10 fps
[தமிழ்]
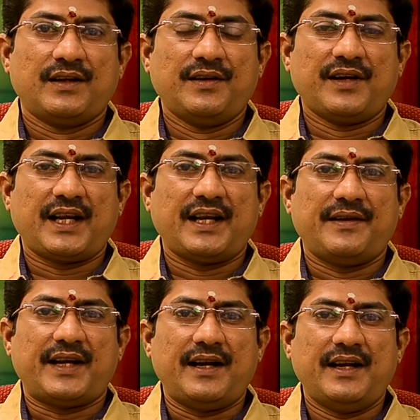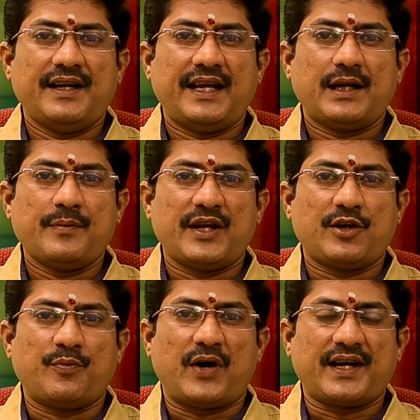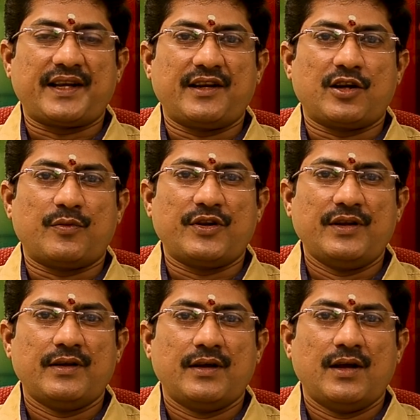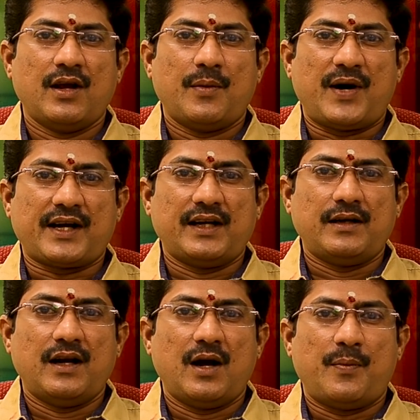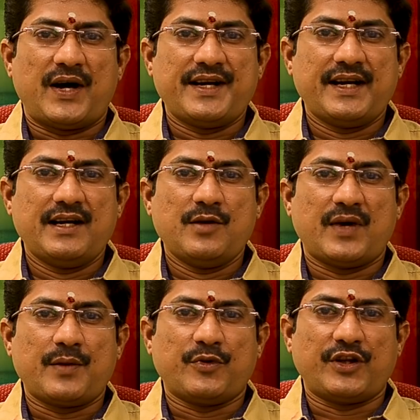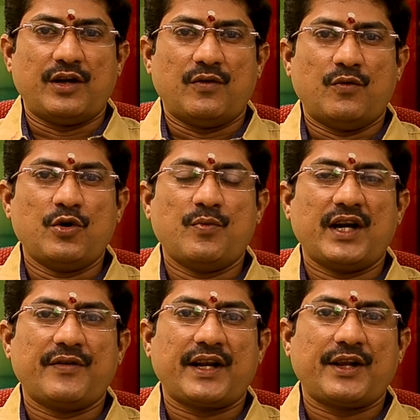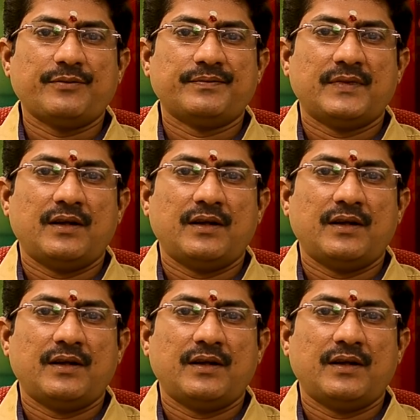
இன்றைய நல்ல நேரம் என்று பார்க்கின்ற பொழுது பகல் பனிரெண்டு மணி முதல் ஒரு மணி வரையும்